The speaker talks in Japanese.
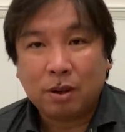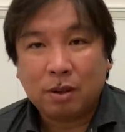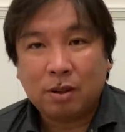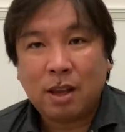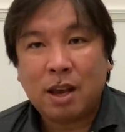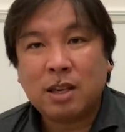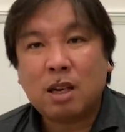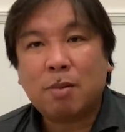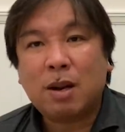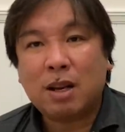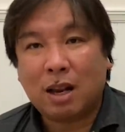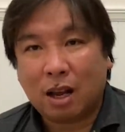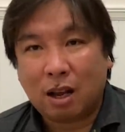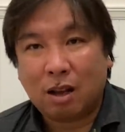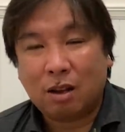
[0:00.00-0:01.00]
で、
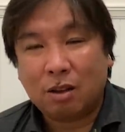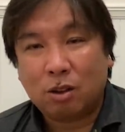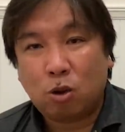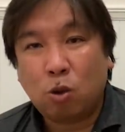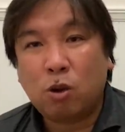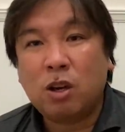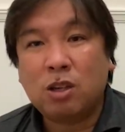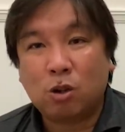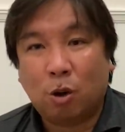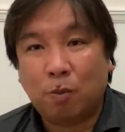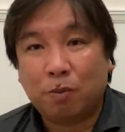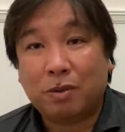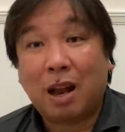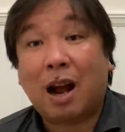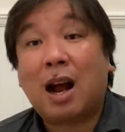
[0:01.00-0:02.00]
エチェバリア、得意ゾーン、
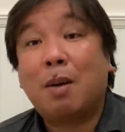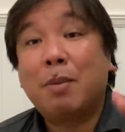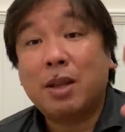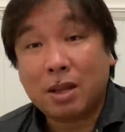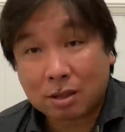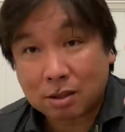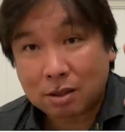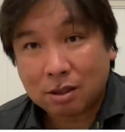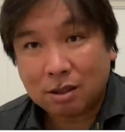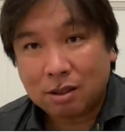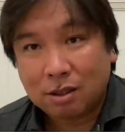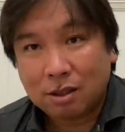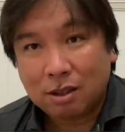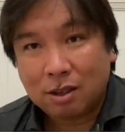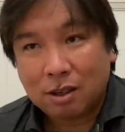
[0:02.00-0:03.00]
高めで
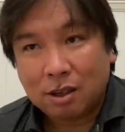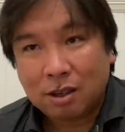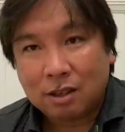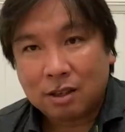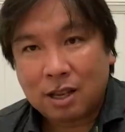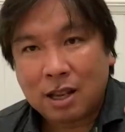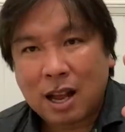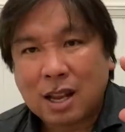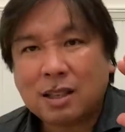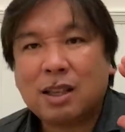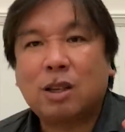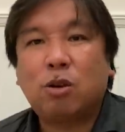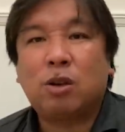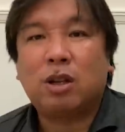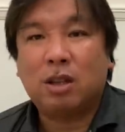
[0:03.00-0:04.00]
す。ってなった
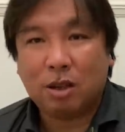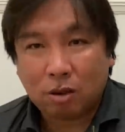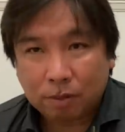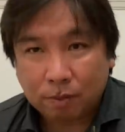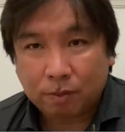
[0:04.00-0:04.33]
時に、